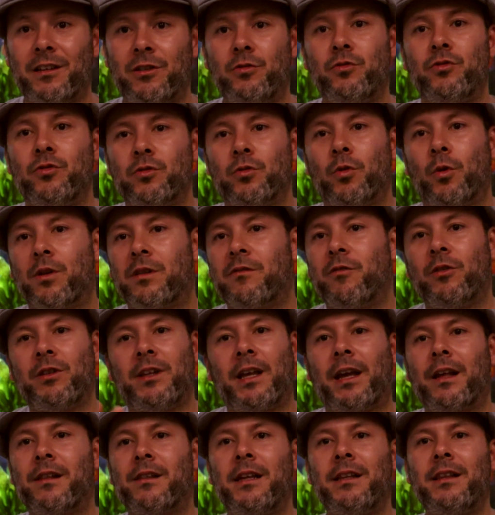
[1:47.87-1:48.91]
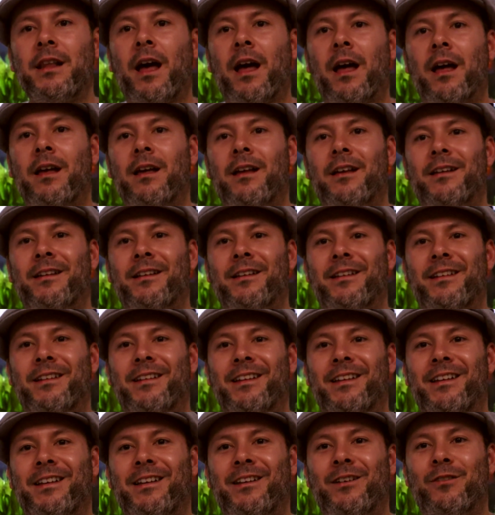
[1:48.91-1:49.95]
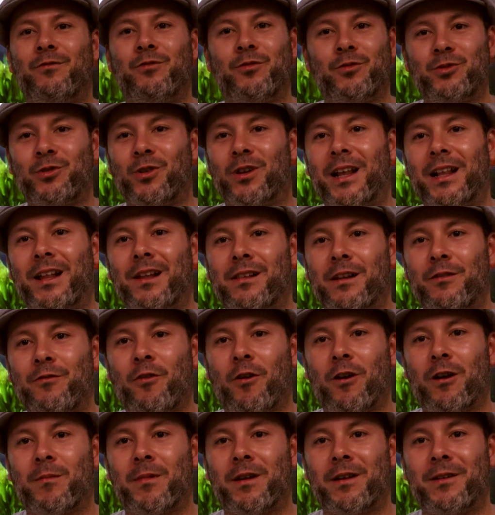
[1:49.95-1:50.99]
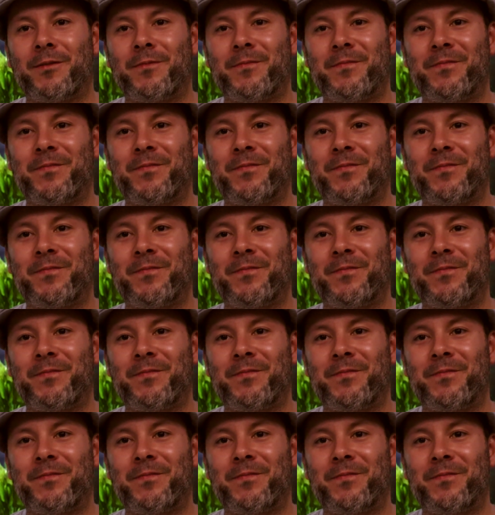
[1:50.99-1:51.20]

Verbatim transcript: e os outros vão ter que aceitar. Funciona dessa forma.